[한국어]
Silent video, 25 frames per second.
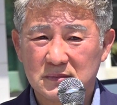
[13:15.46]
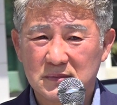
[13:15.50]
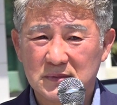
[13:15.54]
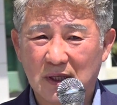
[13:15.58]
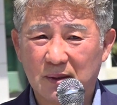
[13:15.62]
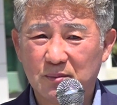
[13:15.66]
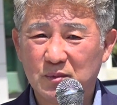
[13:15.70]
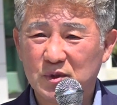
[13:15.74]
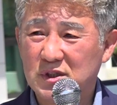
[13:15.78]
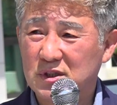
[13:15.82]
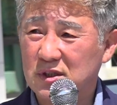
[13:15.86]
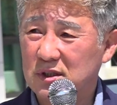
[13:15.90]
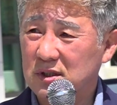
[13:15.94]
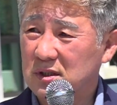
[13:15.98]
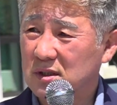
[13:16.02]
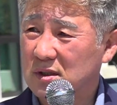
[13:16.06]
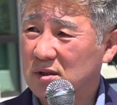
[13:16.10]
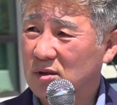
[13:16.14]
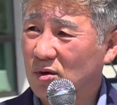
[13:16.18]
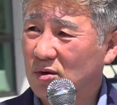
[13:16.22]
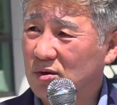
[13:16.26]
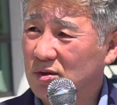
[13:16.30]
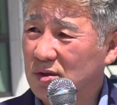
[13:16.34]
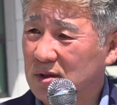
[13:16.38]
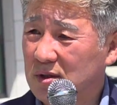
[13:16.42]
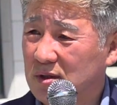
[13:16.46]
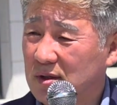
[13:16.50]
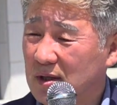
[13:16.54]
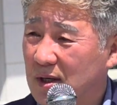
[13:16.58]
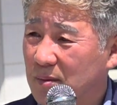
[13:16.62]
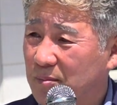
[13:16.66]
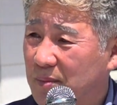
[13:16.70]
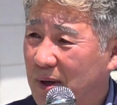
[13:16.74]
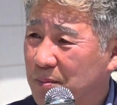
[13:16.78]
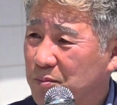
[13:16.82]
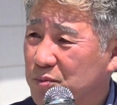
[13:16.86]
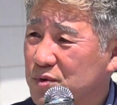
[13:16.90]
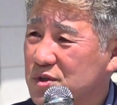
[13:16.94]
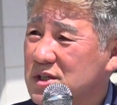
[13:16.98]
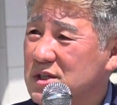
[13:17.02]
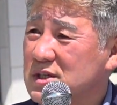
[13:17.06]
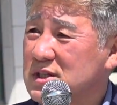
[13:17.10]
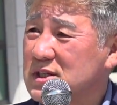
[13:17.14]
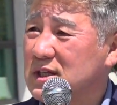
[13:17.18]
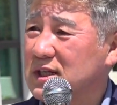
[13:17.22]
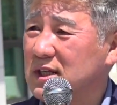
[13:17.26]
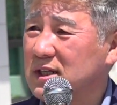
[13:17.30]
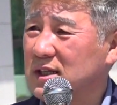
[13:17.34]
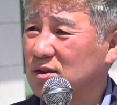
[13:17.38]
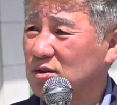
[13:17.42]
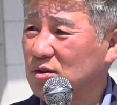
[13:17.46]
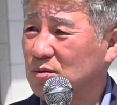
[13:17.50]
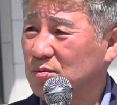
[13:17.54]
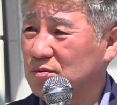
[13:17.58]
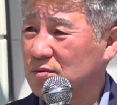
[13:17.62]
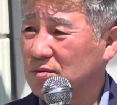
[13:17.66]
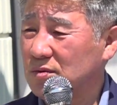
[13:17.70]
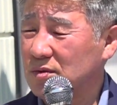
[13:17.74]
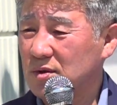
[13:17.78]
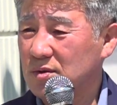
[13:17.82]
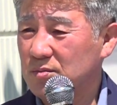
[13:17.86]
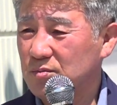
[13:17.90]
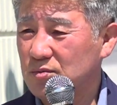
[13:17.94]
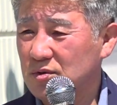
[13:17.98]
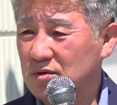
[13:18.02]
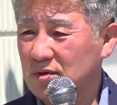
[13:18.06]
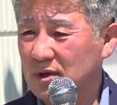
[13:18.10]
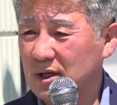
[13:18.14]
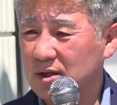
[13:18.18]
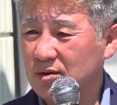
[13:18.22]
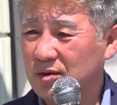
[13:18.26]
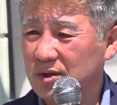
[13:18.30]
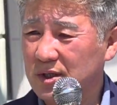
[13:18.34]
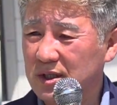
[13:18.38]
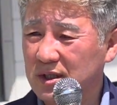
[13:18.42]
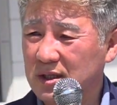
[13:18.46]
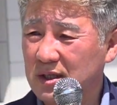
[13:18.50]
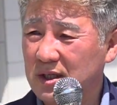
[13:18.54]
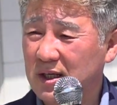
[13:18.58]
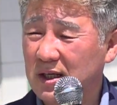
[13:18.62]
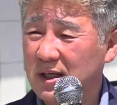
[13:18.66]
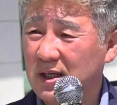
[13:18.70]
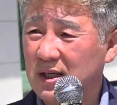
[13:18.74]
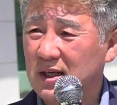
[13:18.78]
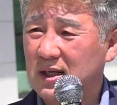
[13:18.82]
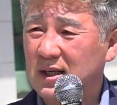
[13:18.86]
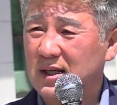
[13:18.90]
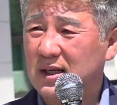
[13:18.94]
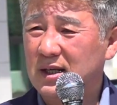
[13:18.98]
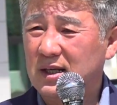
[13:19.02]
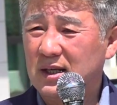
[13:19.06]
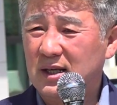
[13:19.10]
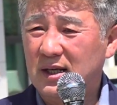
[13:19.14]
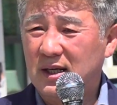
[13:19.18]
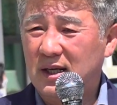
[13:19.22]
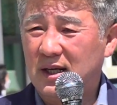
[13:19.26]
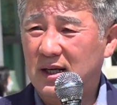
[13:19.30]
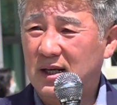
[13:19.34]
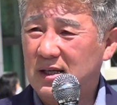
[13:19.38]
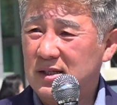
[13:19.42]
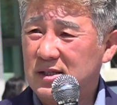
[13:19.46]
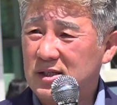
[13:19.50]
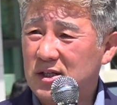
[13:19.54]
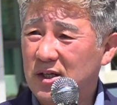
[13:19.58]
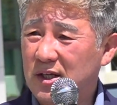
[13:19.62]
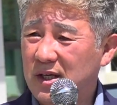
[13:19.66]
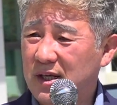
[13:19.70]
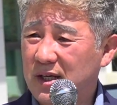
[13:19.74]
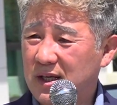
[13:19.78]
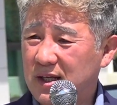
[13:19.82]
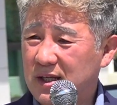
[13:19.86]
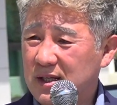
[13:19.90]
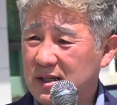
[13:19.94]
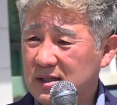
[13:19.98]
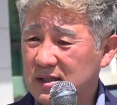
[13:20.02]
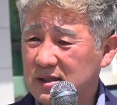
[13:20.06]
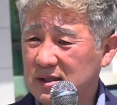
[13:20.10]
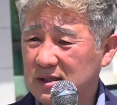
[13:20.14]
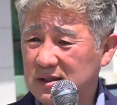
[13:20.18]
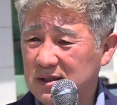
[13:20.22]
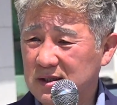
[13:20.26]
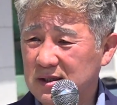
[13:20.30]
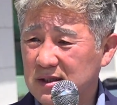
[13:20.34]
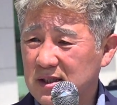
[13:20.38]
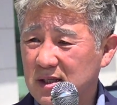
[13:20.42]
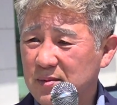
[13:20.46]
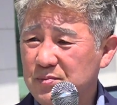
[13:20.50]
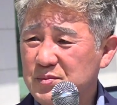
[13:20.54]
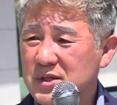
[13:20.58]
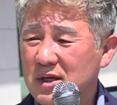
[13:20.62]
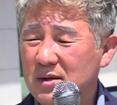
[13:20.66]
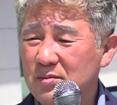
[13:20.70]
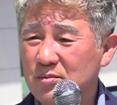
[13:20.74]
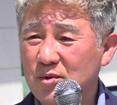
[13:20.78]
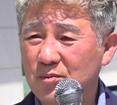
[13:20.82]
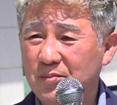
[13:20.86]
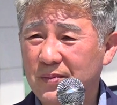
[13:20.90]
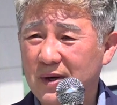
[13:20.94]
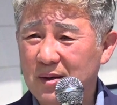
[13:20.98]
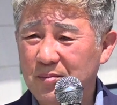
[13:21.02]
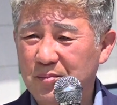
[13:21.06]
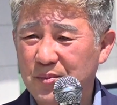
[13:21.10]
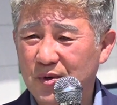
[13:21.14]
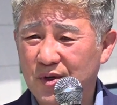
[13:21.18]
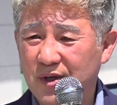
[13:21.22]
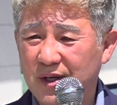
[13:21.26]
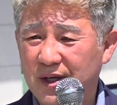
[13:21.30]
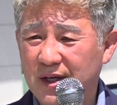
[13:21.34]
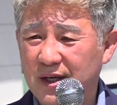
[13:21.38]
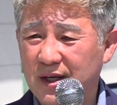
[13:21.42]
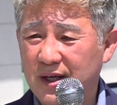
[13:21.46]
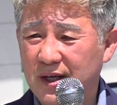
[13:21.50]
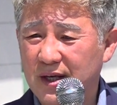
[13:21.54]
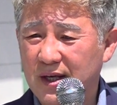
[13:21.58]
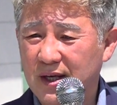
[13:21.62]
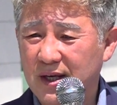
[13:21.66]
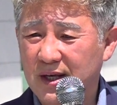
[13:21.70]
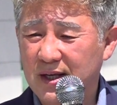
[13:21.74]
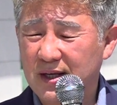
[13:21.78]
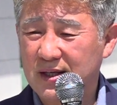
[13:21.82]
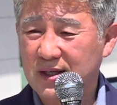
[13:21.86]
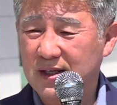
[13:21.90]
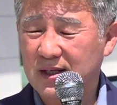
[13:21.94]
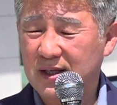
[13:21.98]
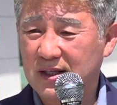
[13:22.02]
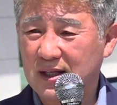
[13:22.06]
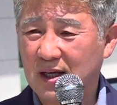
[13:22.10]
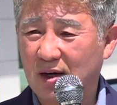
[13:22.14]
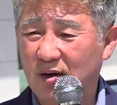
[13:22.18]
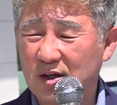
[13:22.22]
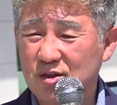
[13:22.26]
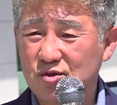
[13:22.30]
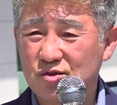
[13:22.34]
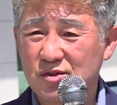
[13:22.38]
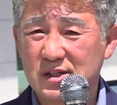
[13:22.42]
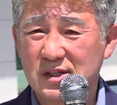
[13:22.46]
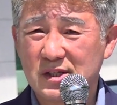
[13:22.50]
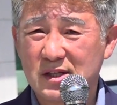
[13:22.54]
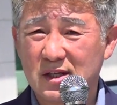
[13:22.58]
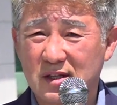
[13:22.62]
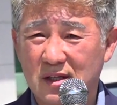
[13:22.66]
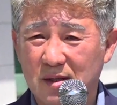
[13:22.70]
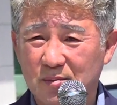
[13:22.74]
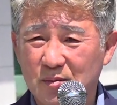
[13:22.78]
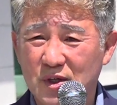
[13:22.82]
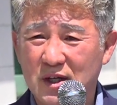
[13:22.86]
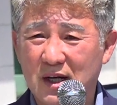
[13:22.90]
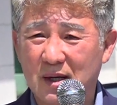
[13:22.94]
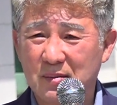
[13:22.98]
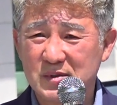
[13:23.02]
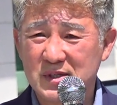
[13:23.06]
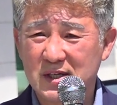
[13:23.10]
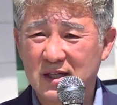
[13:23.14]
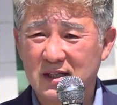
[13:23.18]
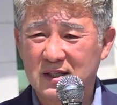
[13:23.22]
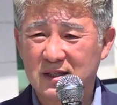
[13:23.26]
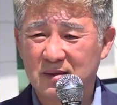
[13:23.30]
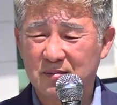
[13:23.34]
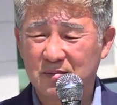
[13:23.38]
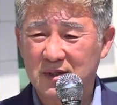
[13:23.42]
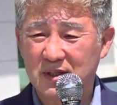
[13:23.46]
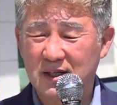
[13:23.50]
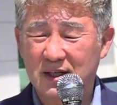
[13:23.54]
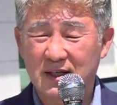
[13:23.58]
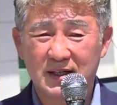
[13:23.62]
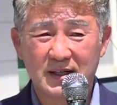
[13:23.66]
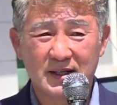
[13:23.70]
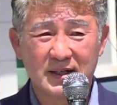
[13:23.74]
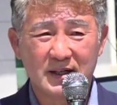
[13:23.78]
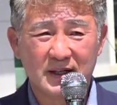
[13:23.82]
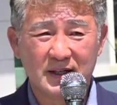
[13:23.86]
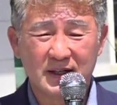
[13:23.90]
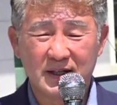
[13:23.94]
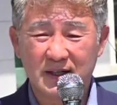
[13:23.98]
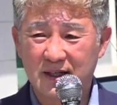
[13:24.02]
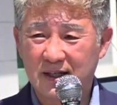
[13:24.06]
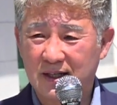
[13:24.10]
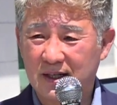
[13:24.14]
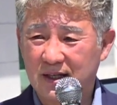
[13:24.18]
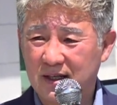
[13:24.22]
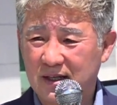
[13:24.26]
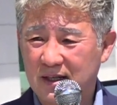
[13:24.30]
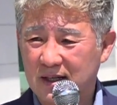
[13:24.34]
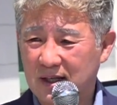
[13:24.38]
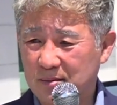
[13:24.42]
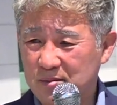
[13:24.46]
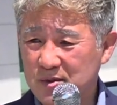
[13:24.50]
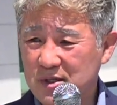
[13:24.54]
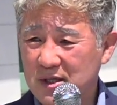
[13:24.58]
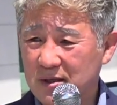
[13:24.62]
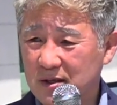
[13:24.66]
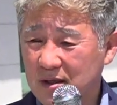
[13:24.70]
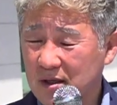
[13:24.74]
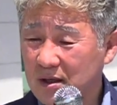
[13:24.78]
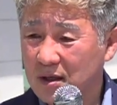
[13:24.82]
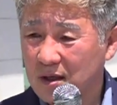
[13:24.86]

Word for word: 아무튼 오늘 바쁘신 시간에도 불구하고 이렇게 저의 그 입장문 발표에 이렇게 나와주셔서 너무 감사드립니다. 네, 감사.